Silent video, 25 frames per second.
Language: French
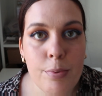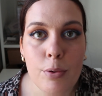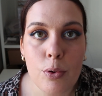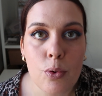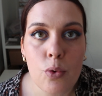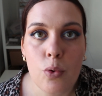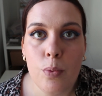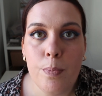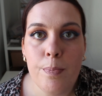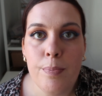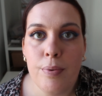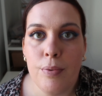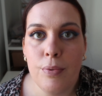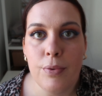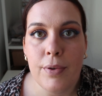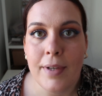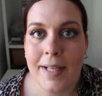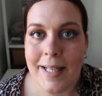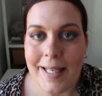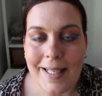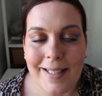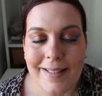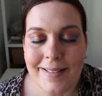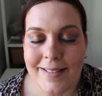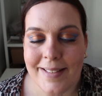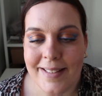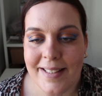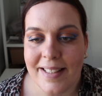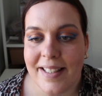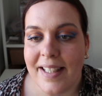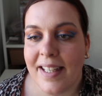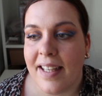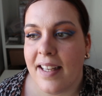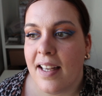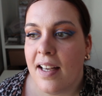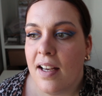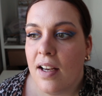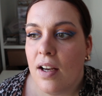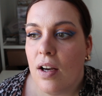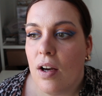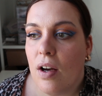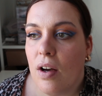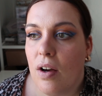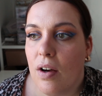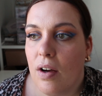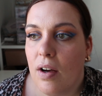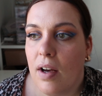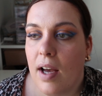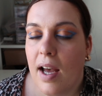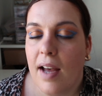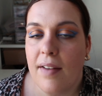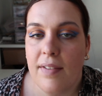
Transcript: beaucoup plus classiques euh,